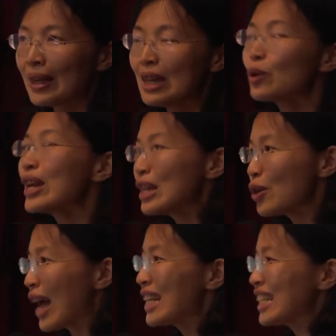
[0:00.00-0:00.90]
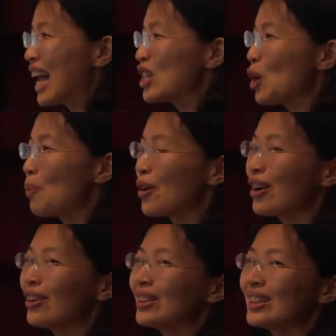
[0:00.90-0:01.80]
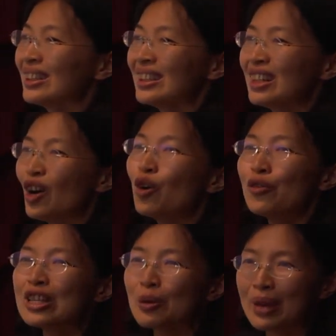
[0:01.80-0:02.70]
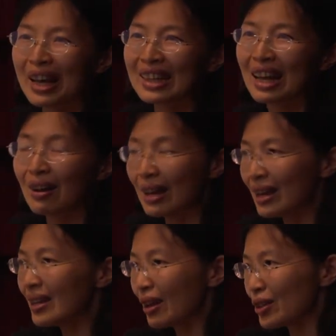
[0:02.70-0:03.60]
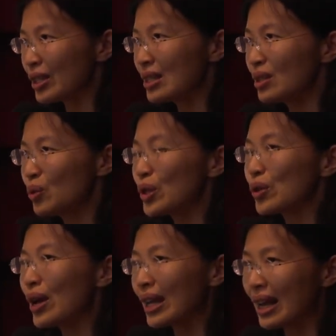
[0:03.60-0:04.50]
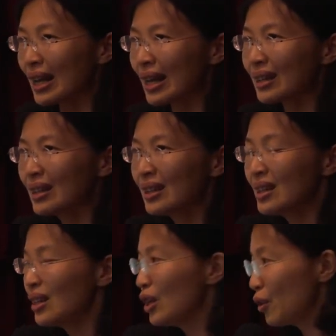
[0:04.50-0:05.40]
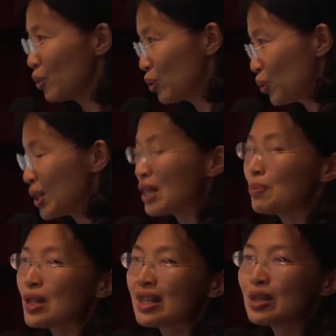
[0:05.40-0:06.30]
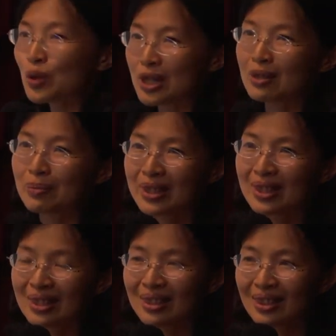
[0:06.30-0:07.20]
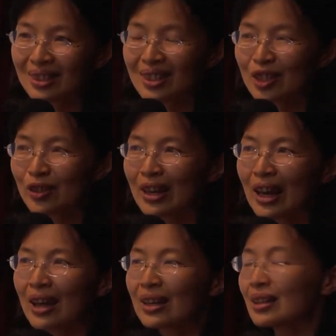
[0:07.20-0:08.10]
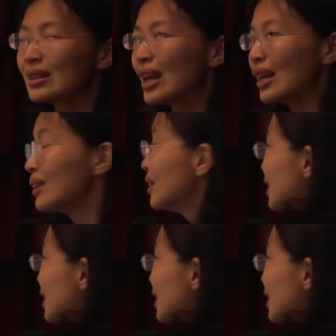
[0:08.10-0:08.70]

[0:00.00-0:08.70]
一堆人又开始打小报告了。哦，五分钟没看到，哎，老师，若中安刚刚又做了什么事，做了什么事？对啊，那。